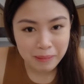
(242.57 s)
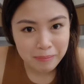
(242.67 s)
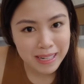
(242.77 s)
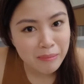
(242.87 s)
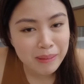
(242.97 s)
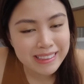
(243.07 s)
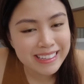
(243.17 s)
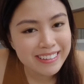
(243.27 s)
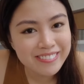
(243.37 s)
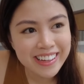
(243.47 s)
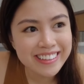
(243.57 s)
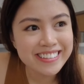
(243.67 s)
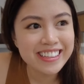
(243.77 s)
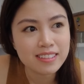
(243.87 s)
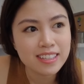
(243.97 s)
papalapit na
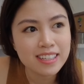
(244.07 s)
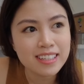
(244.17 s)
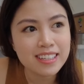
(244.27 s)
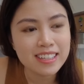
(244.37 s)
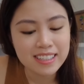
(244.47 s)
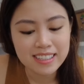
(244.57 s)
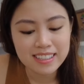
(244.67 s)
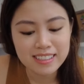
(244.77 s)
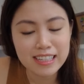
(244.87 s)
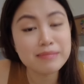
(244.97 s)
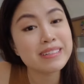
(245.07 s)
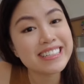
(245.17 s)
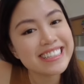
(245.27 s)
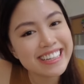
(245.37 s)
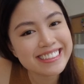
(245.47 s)
event, I'm
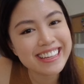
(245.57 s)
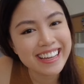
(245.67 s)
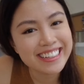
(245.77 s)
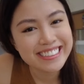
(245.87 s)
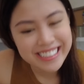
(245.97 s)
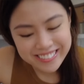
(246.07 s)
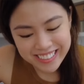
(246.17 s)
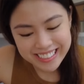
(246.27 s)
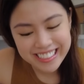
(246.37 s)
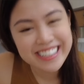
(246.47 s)
gonna get a hair treatment.